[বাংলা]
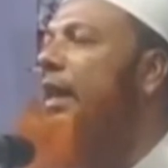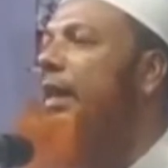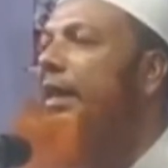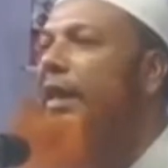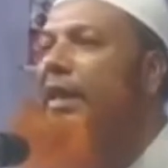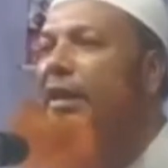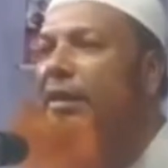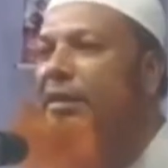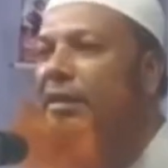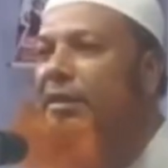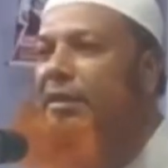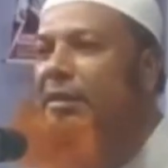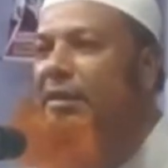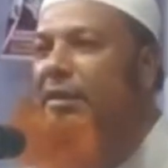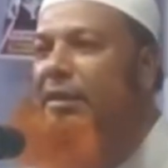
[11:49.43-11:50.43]
দাঁড়িয়ে
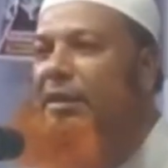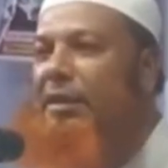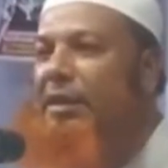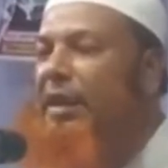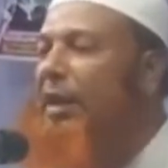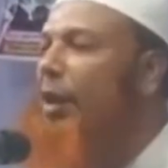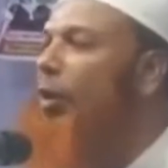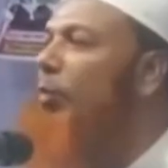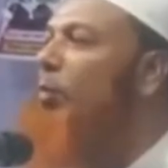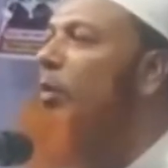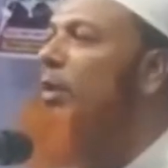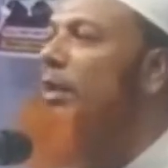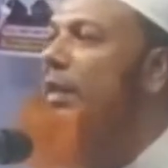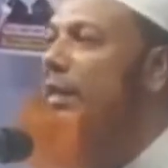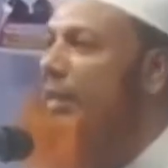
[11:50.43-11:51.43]
তারাও
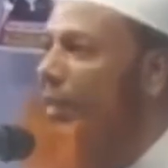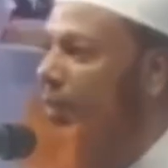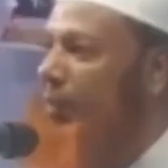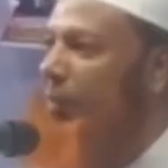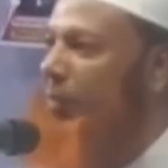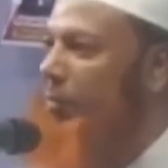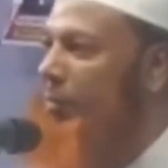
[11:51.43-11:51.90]
বলতেছিল